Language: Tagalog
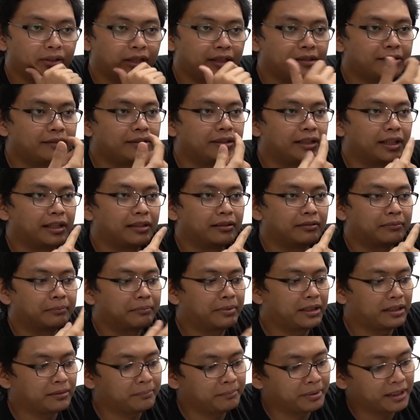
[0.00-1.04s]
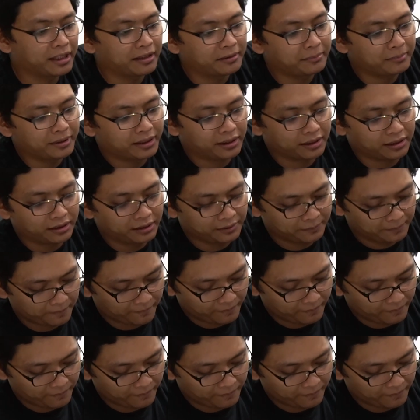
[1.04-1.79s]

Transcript: ganun din, parang primary.